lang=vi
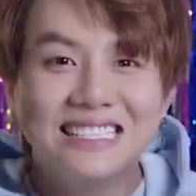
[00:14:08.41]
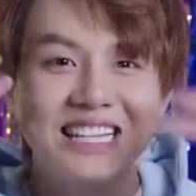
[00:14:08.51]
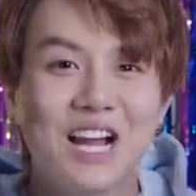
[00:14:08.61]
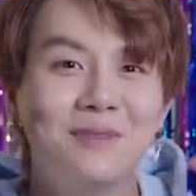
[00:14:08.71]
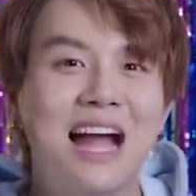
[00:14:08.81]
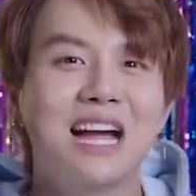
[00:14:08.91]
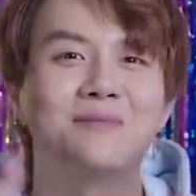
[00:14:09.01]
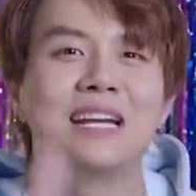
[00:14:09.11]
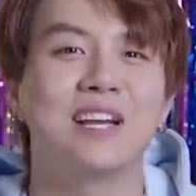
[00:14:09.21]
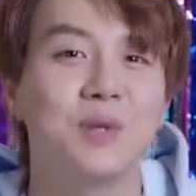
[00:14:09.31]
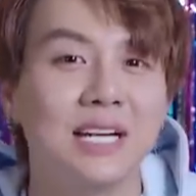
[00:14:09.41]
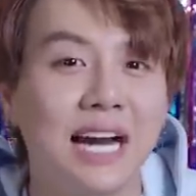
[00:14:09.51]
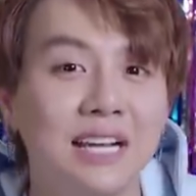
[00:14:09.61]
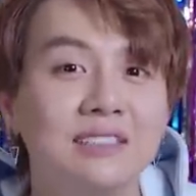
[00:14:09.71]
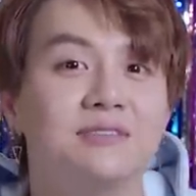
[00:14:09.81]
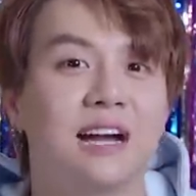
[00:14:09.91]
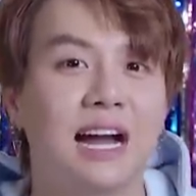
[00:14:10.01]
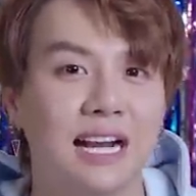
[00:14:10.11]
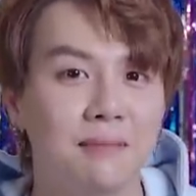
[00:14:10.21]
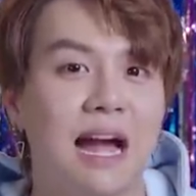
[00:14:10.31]
Xin chào các bạn, mình là Duy Khánh
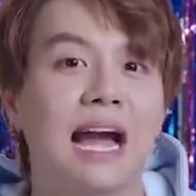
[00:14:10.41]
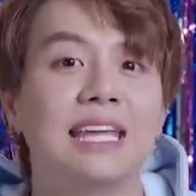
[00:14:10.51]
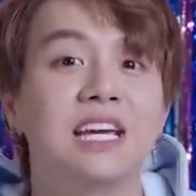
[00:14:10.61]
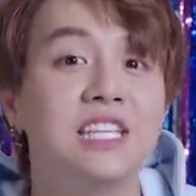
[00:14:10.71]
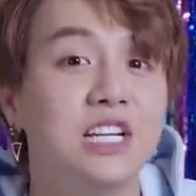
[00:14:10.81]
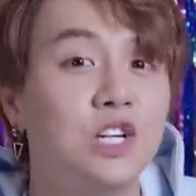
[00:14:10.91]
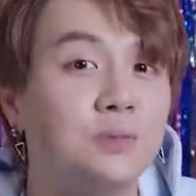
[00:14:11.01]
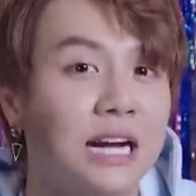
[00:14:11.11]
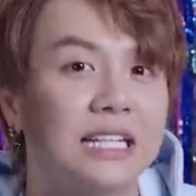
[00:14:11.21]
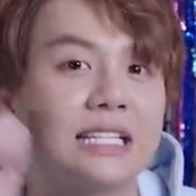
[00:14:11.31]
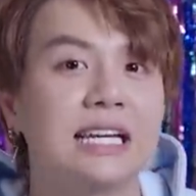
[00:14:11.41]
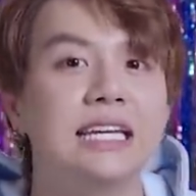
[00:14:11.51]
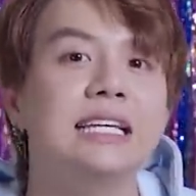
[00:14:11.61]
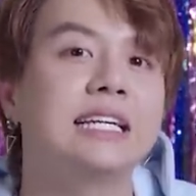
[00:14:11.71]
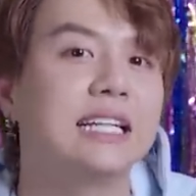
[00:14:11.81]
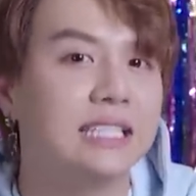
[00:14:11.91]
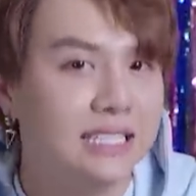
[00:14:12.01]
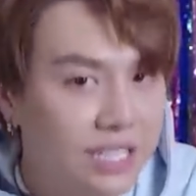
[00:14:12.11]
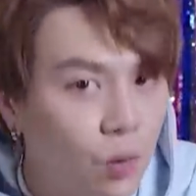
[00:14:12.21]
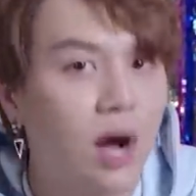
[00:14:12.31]
và các bạn hãy nhớ nhấn nút đăng ký kênh
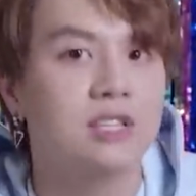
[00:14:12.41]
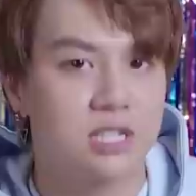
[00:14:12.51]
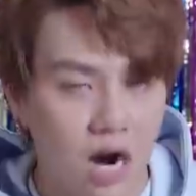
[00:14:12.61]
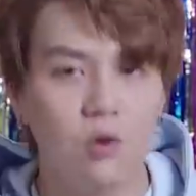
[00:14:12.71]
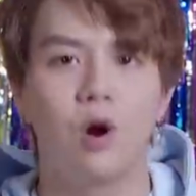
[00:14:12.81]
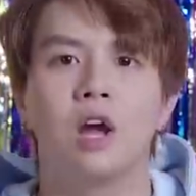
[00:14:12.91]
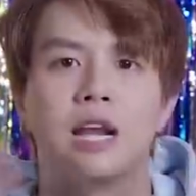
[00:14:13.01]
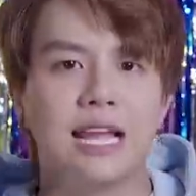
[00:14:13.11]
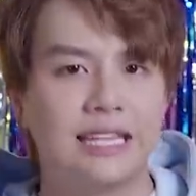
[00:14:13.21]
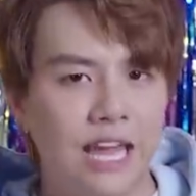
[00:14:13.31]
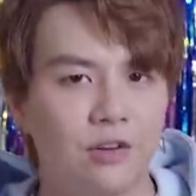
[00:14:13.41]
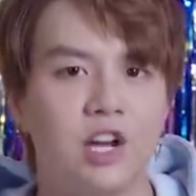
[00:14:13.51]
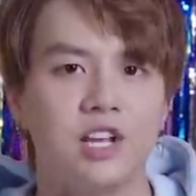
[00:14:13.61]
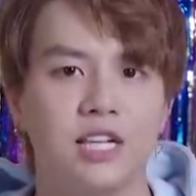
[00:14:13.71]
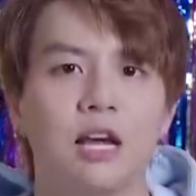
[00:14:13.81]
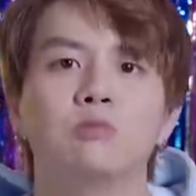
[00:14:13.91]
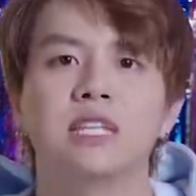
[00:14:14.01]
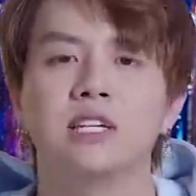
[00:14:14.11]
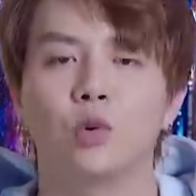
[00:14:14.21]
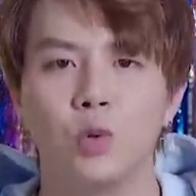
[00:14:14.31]
You One Show để theo dõi những thông
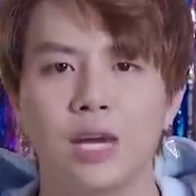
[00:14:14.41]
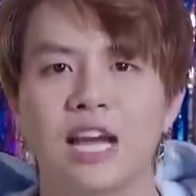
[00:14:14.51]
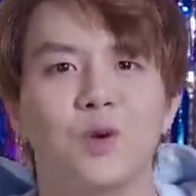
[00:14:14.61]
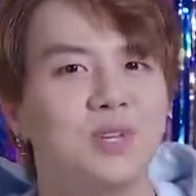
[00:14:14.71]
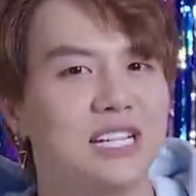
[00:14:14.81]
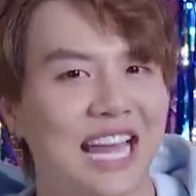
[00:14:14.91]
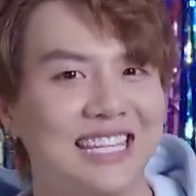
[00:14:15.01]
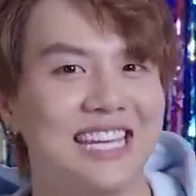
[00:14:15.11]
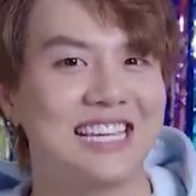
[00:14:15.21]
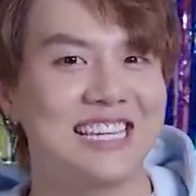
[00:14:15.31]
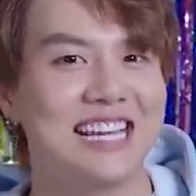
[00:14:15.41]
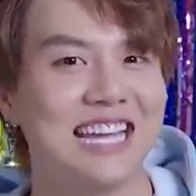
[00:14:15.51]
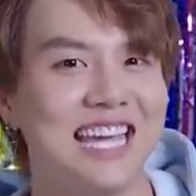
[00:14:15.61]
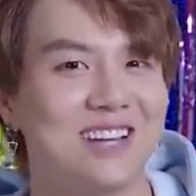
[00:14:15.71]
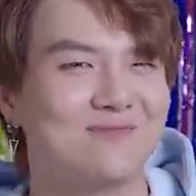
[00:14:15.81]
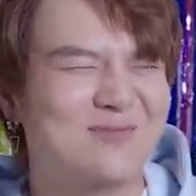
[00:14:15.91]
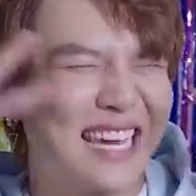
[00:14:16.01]
tin của Duy Khánh cũng như các anh chị nghệ sĩ khác nha.